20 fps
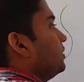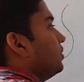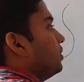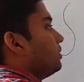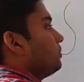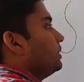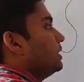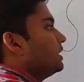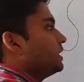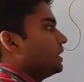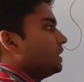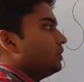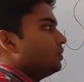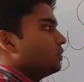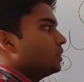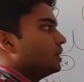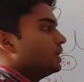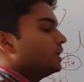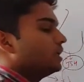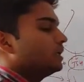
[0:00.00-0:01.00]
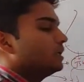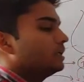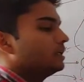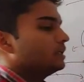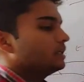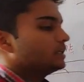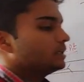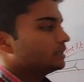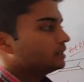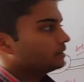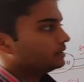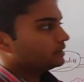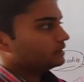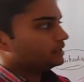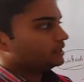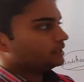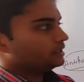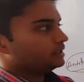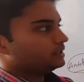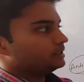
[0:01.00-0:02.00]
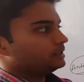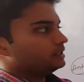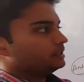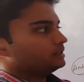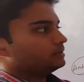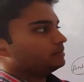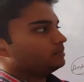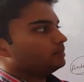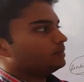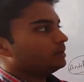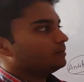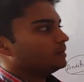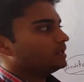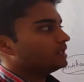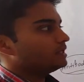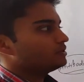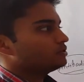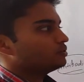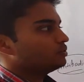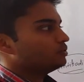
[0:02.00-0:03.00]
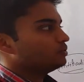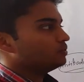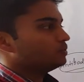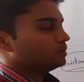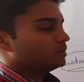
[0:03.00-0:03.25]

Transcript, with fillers: नॉर्मली क्या होगा कि इस हमारा जो